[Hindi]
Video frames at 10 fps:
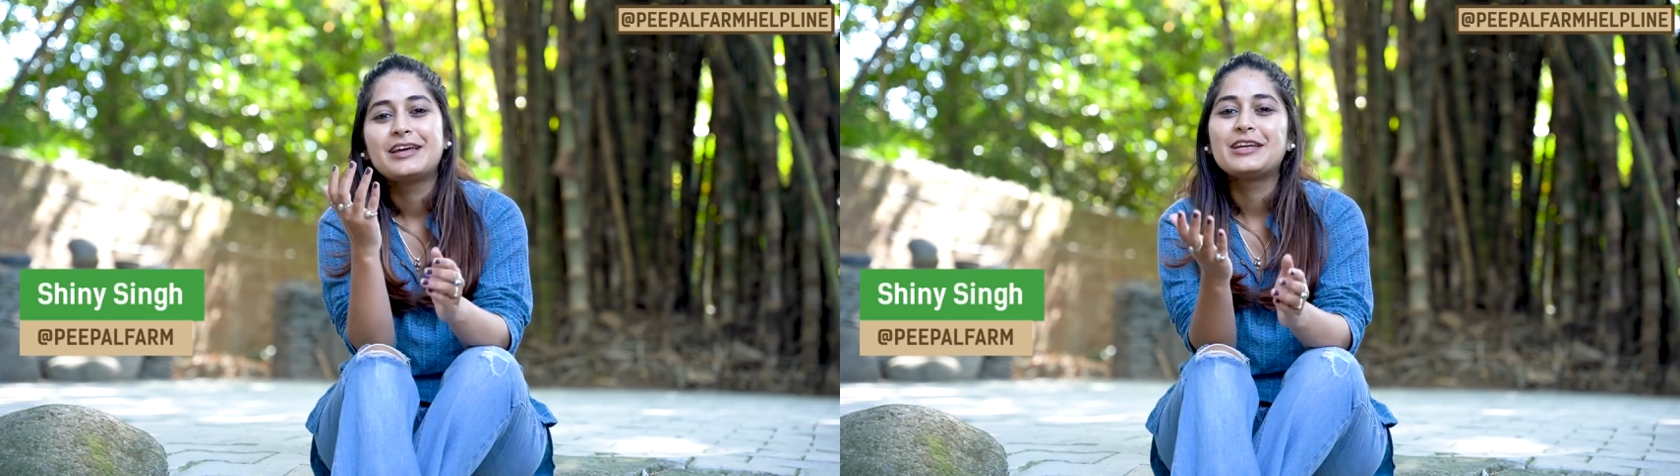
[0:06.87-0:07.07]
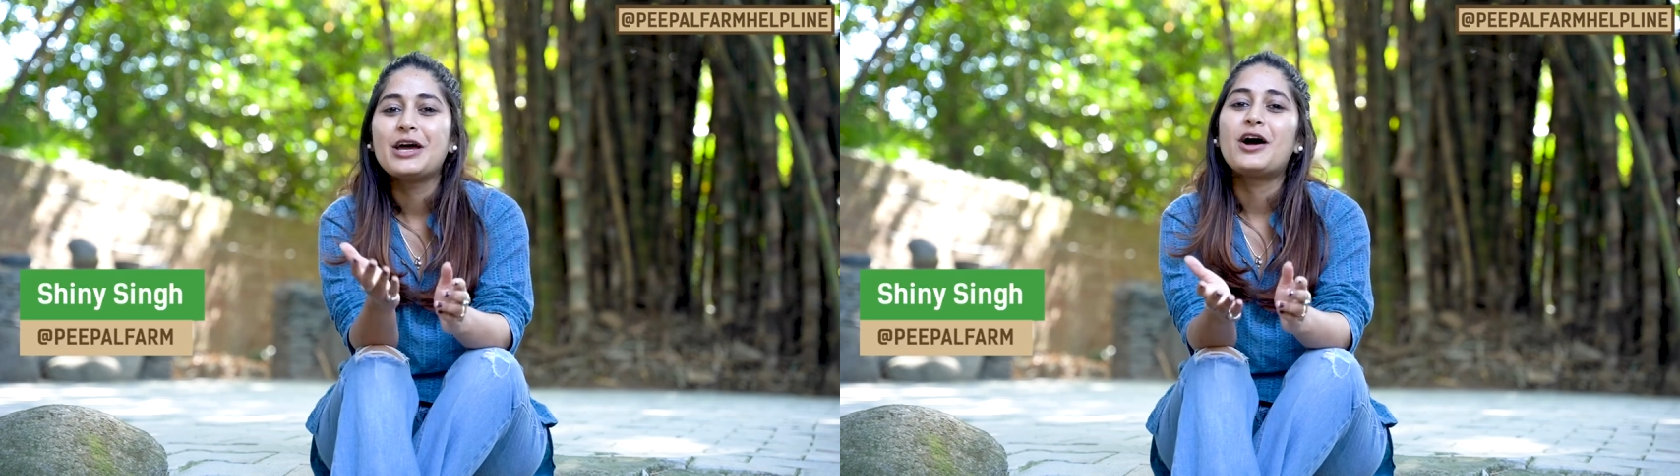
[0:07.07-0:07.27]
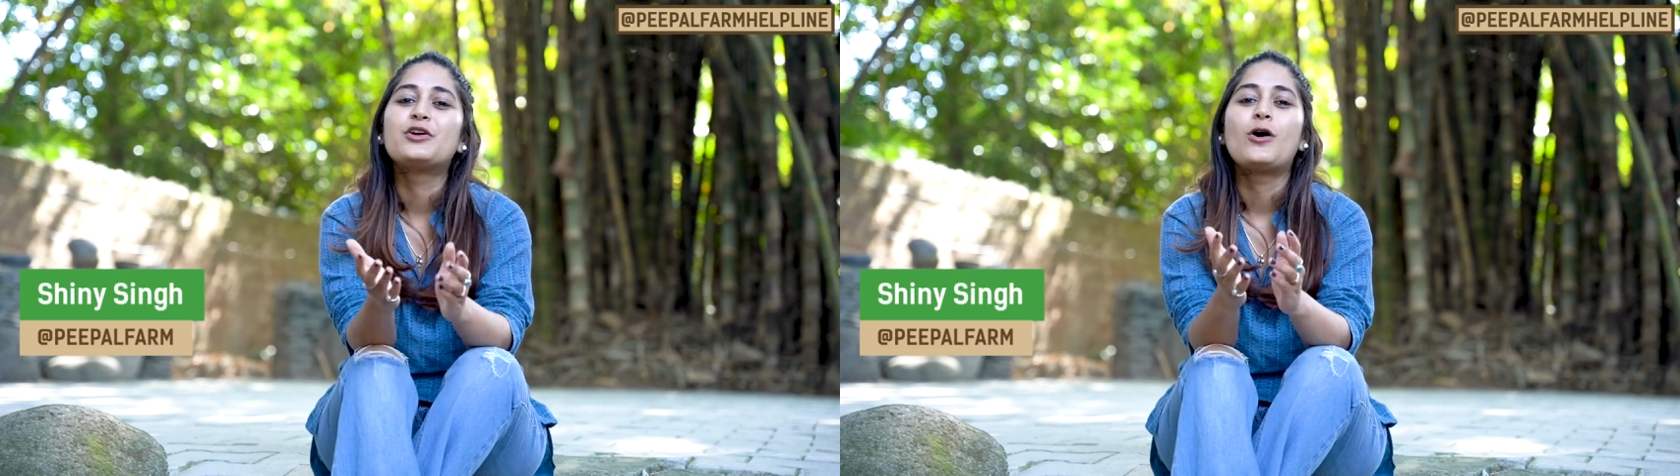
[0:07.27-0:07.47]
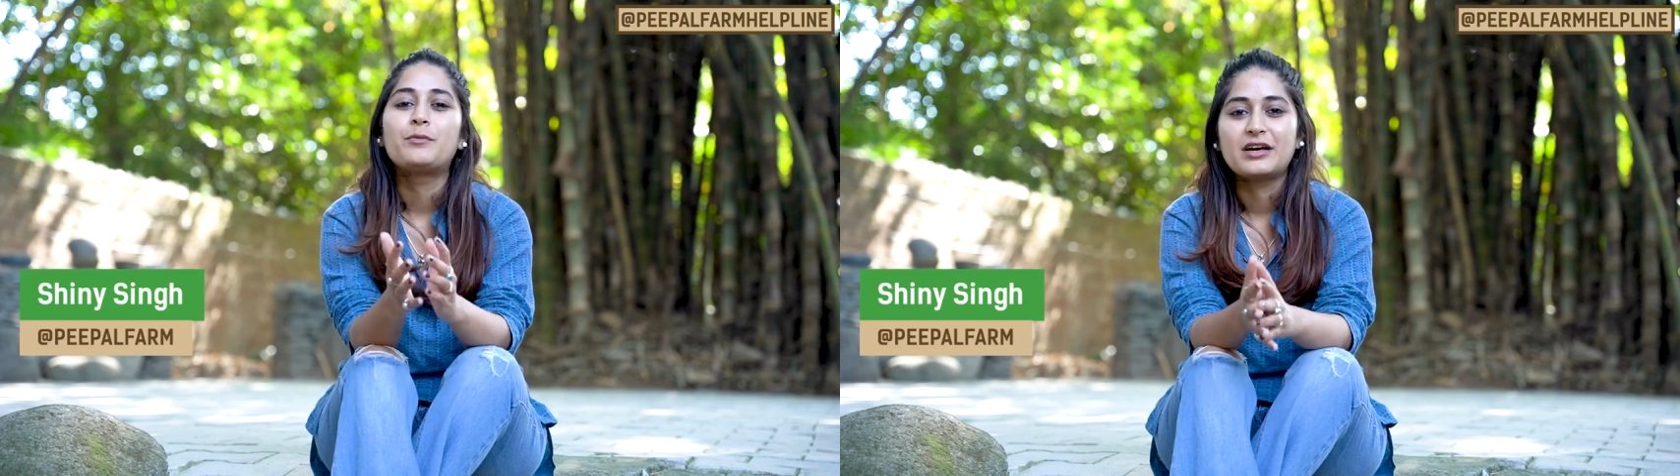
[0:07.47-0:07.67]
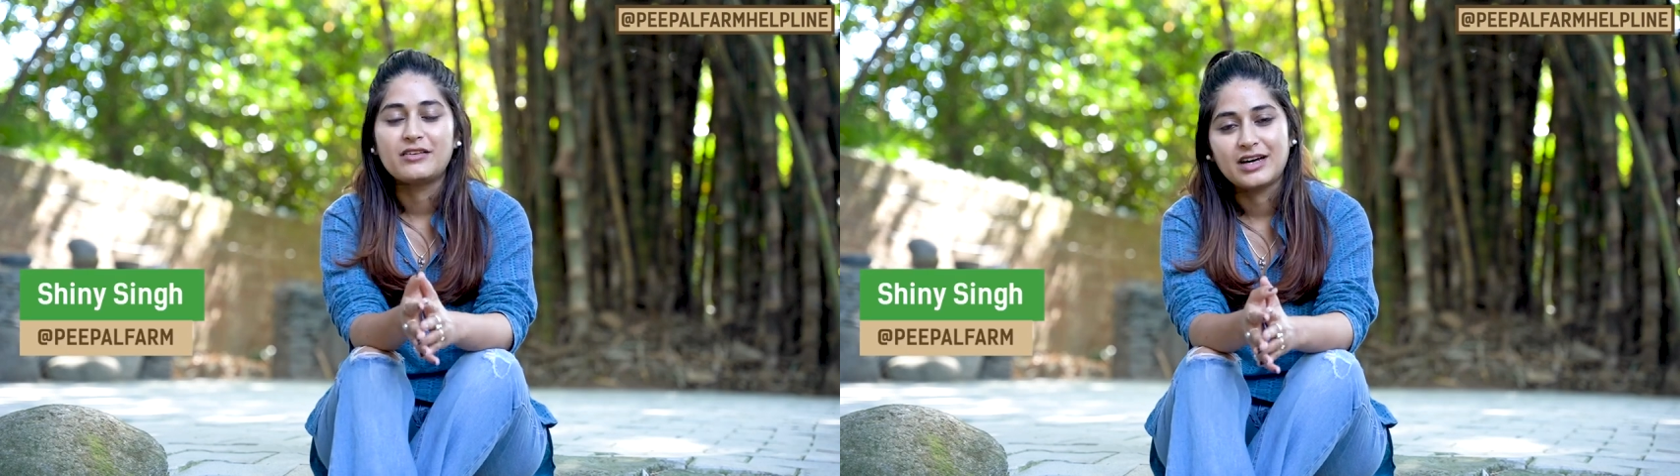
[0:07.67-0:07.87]
इन्हें
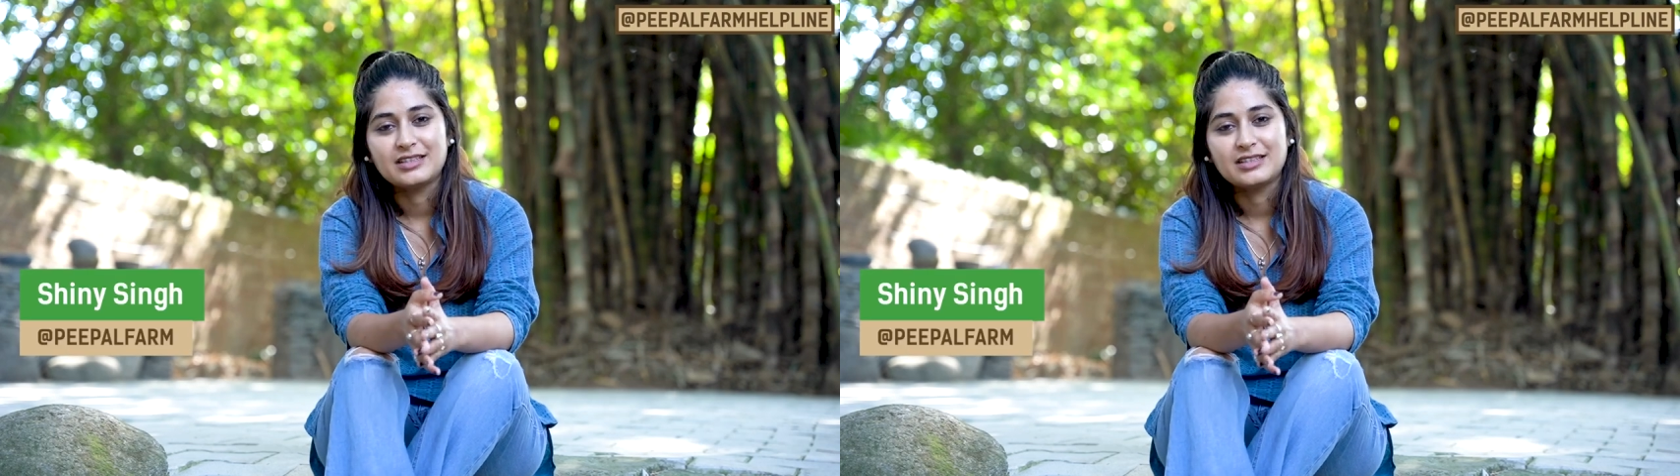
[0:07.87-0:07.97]
अडॉप्ट करवा